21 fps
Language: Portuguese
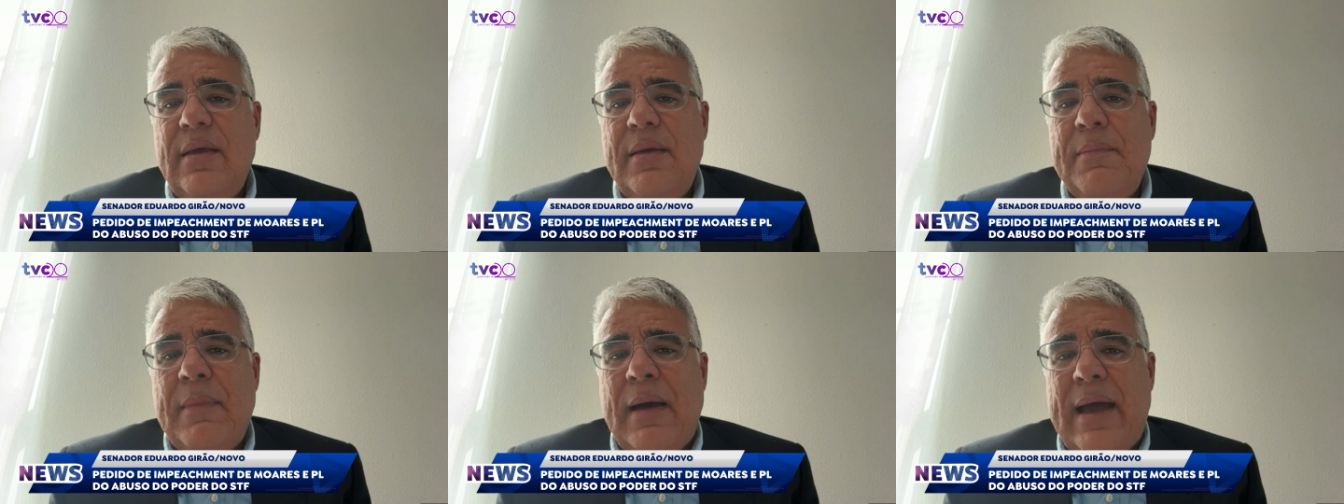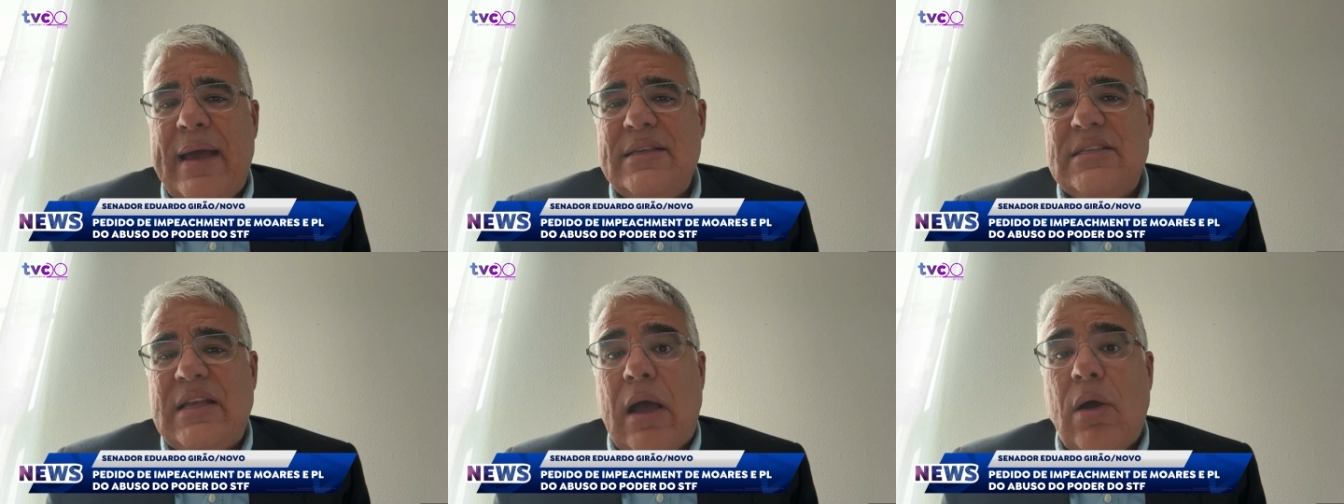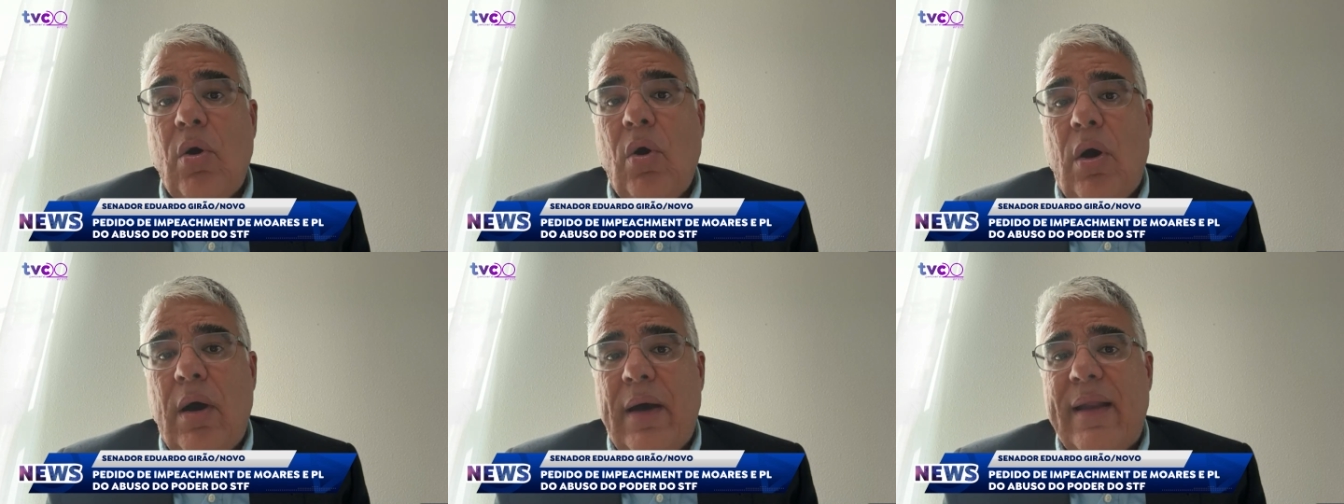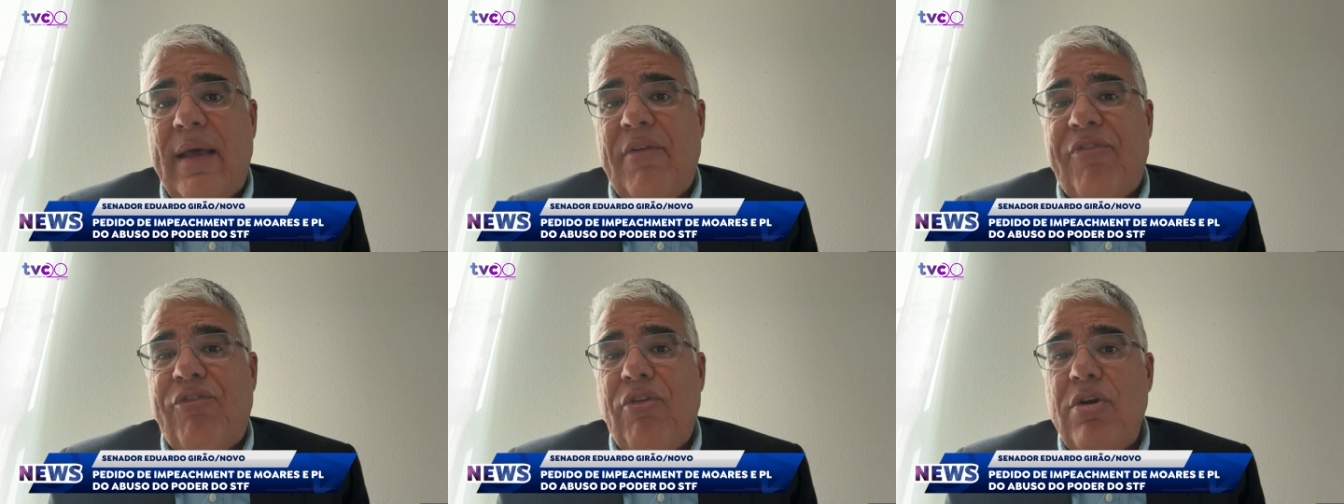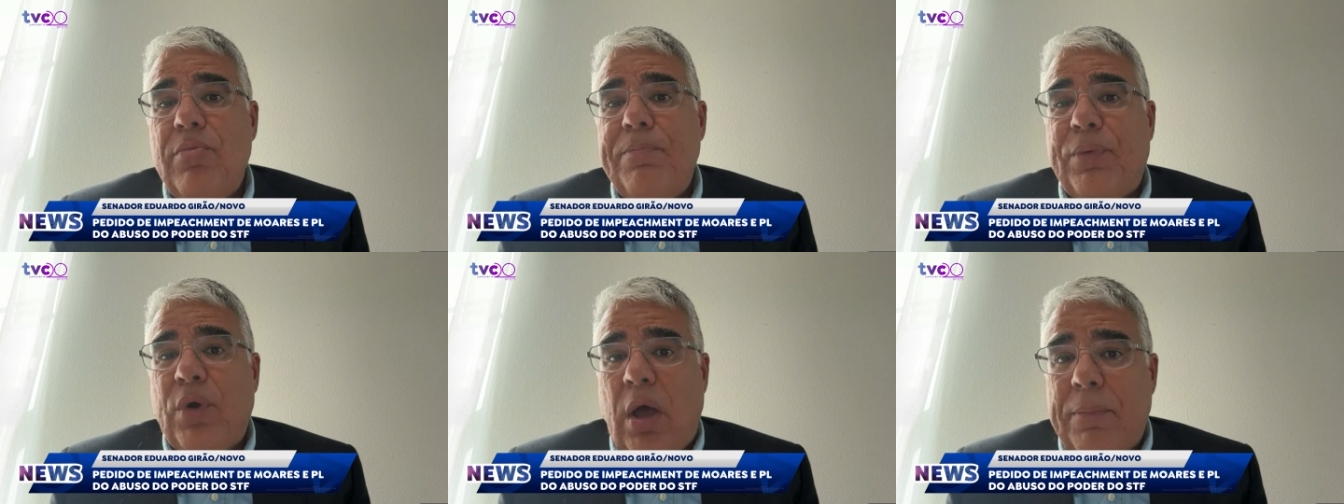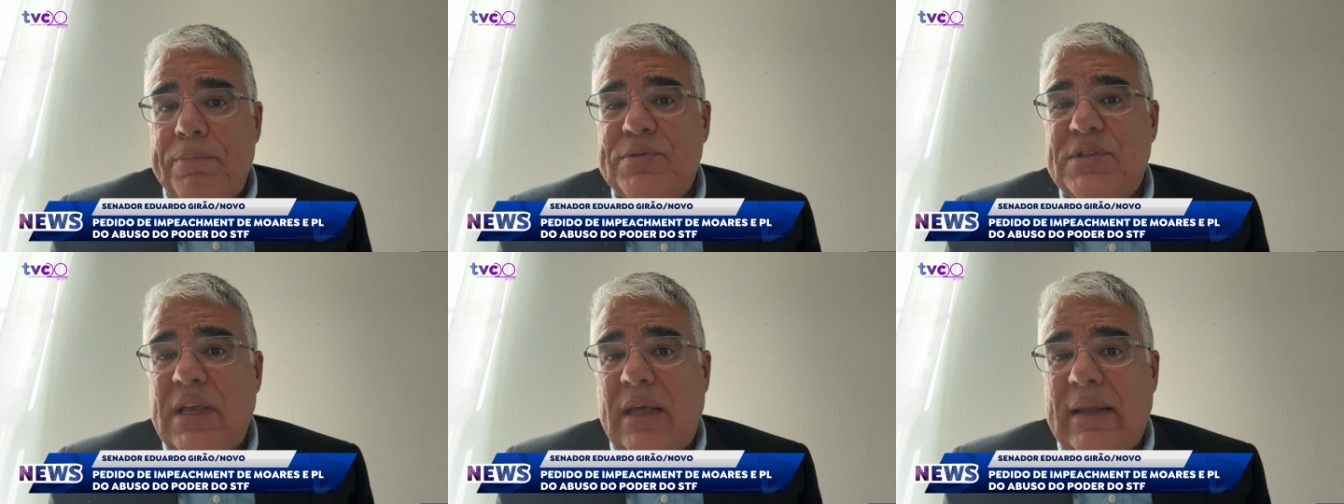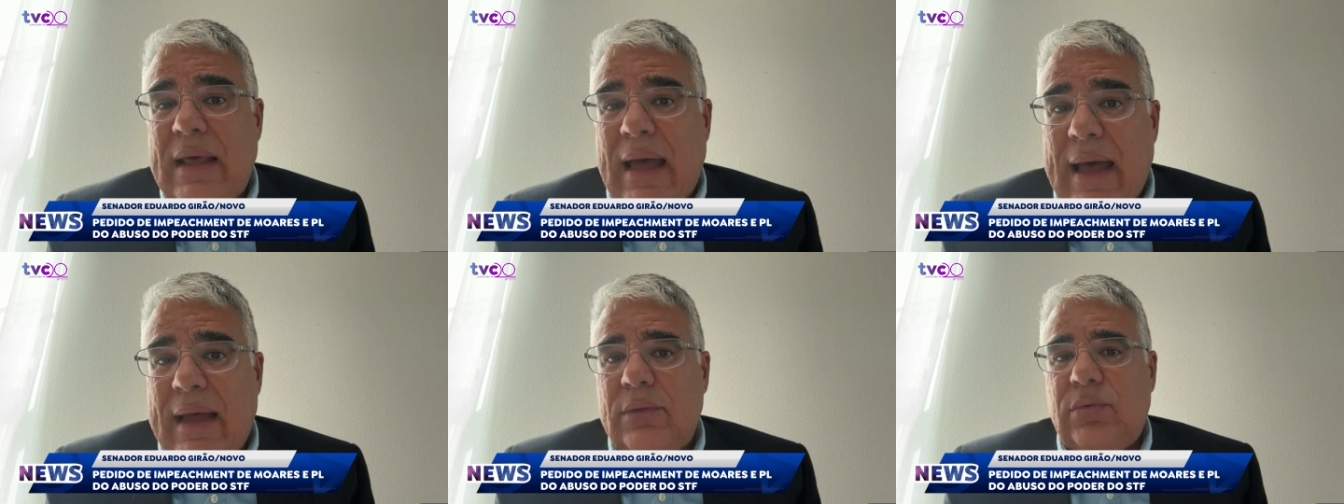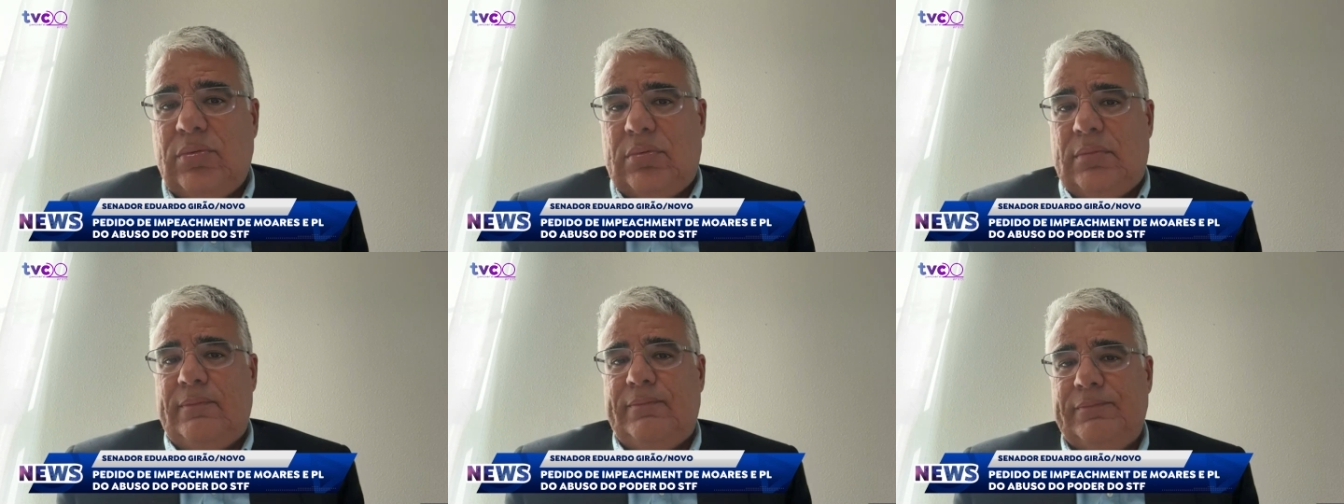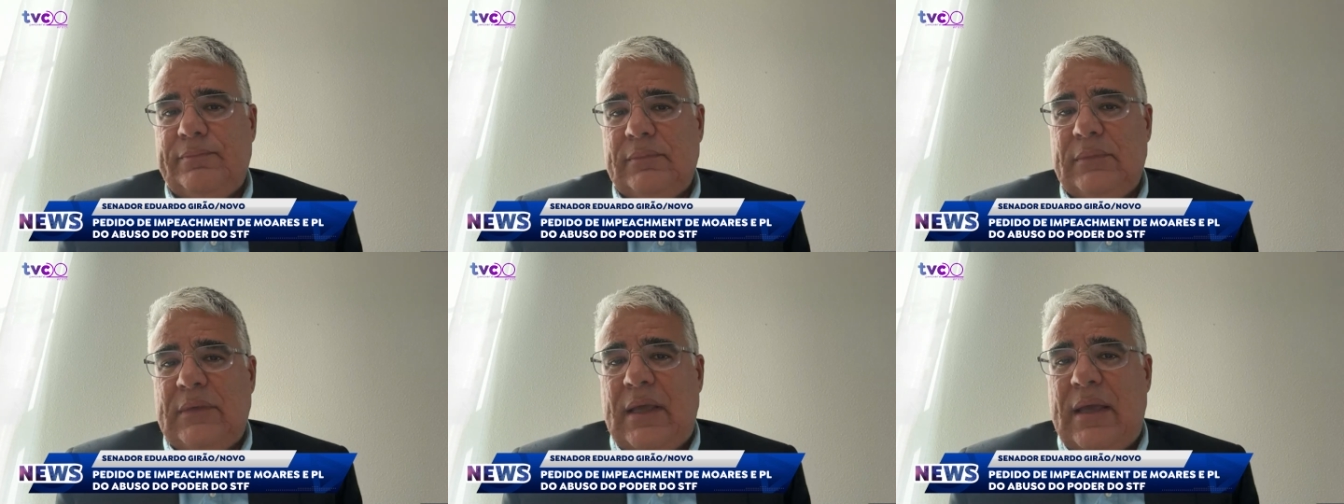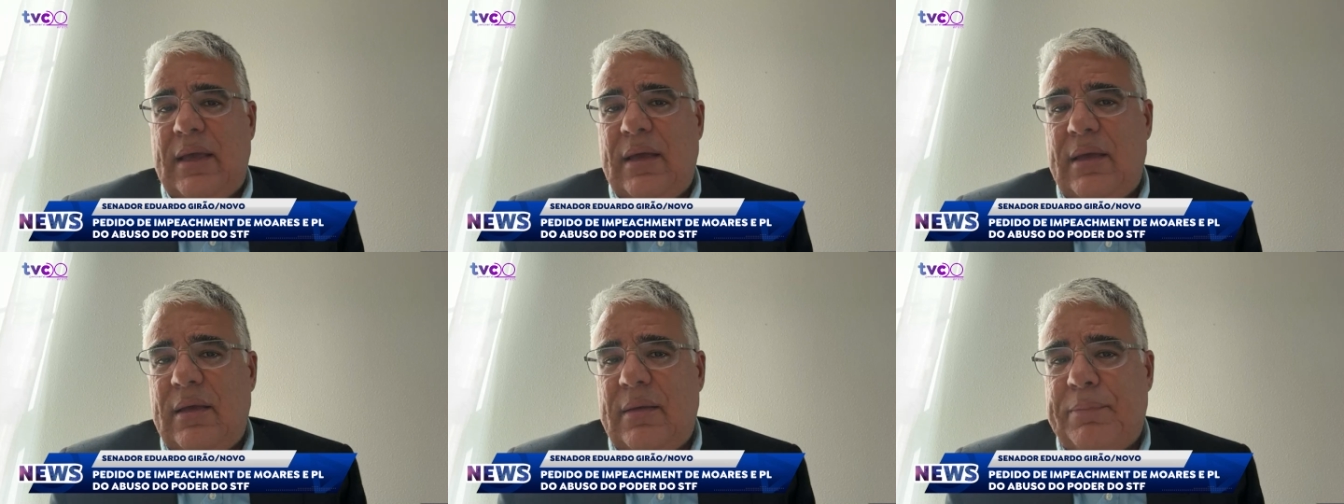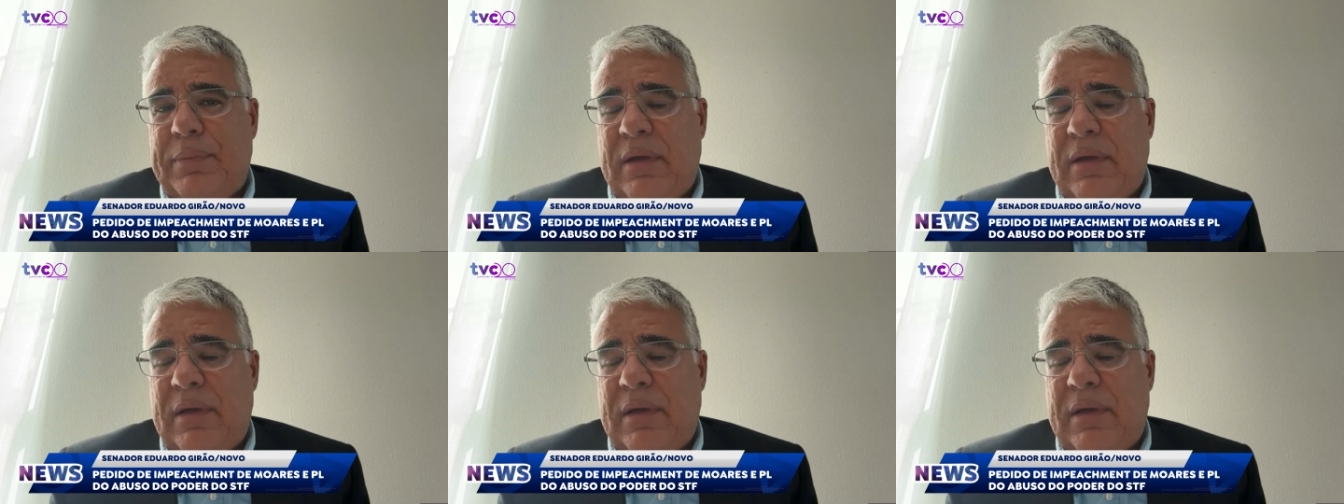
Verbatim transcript: Mas agora foi o próprio Senado, né?